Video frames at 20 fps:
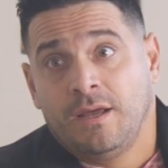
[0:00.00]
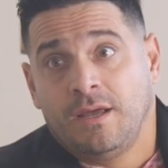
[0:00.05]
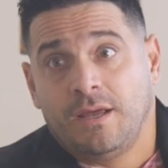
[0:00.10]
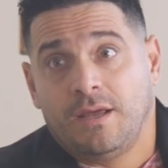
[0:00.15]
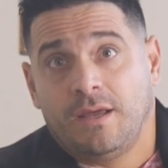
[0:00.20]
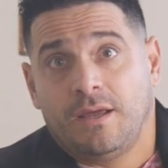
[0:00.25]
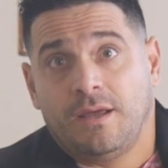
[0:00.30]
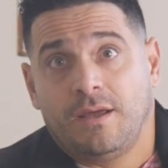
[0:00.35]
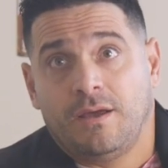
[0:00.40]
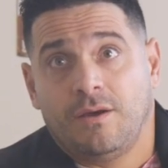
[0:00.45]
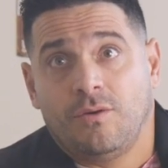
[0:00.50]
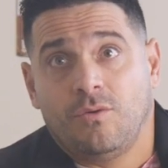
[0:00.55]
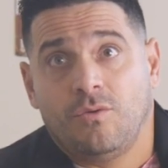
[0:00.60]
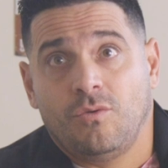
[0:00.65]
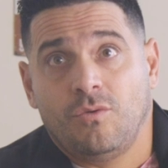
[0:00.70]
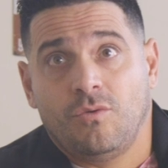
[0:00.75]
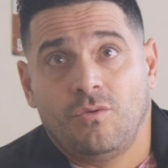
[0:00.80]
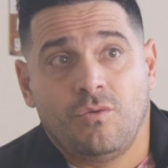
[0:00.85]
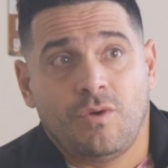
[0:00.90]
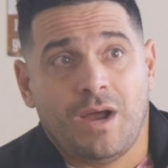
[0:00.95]
eh,
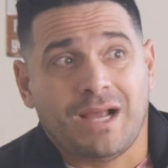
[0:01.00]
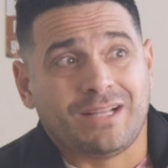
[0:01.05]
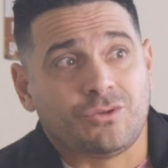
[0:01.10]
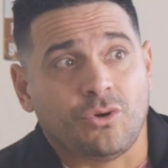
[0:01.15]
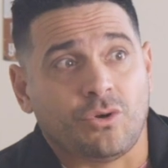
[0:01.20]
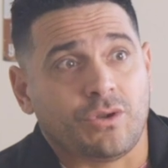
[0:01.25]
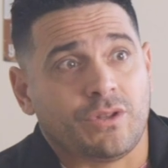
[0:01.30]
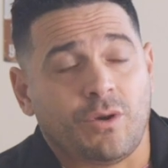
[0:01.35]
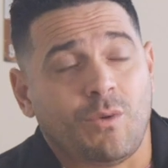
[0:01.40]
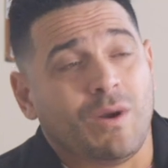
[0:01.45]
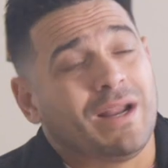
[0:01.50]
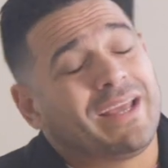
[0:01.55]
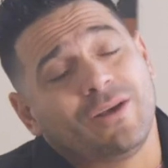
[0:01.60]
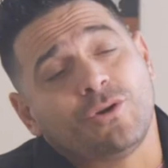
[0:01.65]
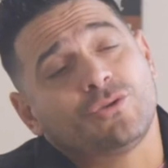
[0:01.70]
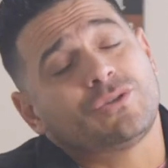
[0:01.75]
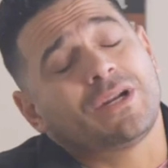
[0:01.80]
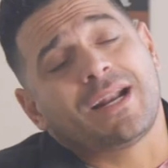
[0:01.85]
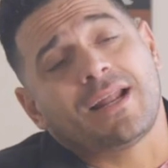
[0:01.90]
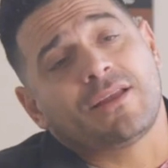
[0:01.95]
un actor de
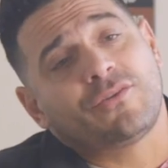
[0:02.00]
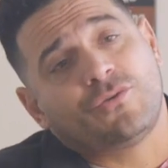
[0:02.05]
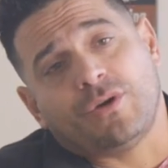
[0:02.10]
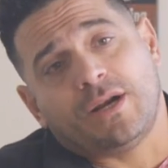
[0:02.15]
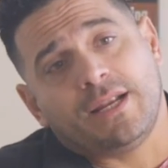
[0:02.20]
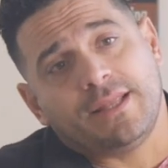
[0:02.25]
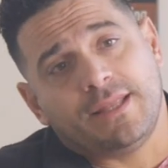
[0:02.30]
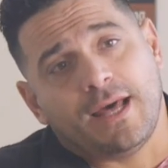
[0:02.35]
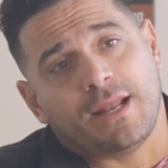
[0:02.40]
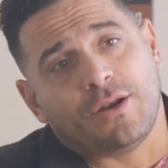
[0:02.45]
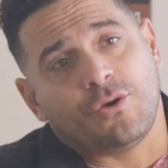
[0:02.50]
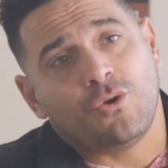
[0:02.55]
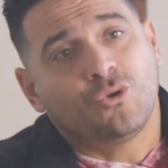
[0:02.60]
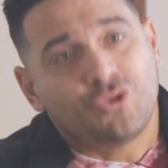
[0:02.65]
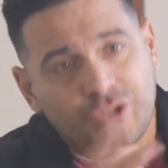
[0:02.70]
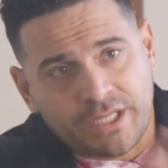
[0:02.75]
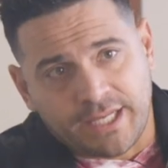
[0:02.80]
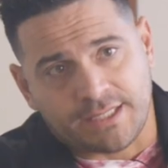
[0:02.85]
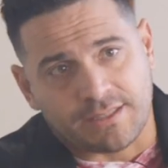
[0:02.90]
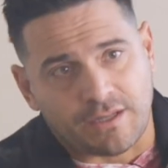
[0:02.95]
cualquier otra nacionalidad
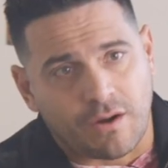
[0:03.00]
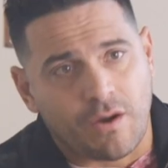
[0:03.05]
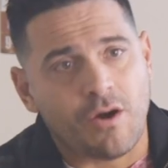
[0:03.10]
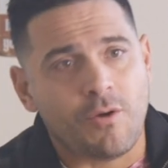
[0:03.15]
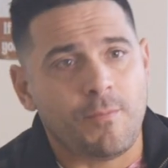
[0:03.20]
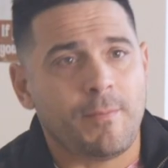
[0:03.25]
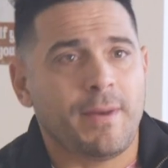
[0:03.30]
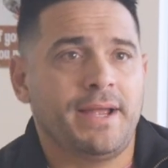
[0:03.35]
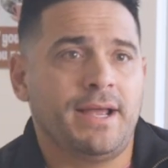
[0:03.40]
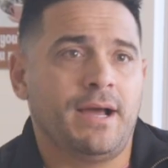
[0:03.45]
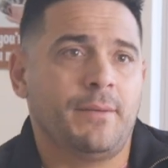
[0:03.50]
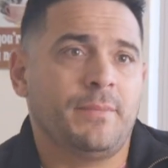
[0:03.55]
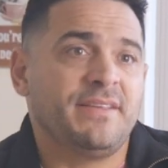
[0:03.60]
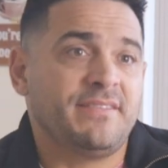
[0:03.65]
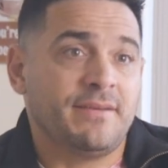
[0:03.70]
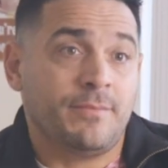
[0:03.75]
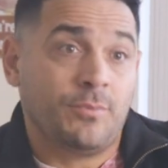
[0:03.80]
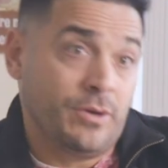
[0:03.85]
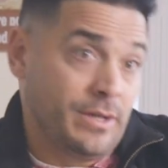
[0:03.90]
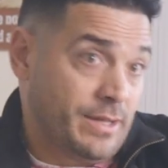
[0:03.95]
no tiene trabajo en Miami
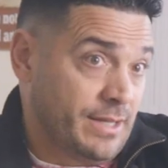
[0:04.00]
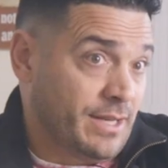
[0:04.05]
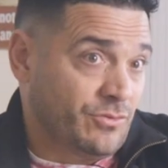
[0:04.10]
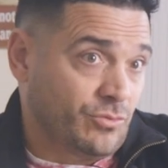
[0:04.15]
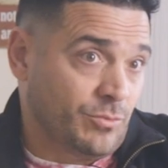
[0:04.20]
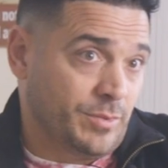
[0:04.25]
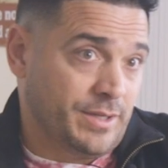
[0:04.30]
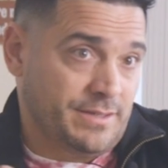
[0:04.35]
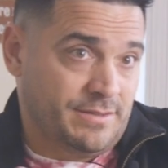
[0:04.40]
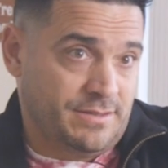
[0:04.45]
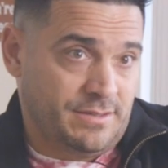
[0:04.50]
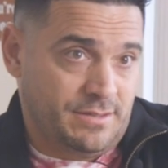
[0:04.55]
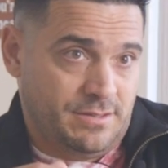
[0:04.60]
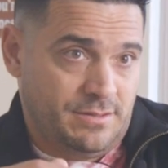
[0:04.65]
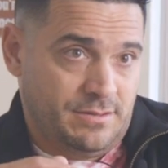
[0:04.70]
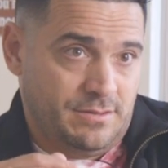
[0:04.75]
y se puede ir a su país.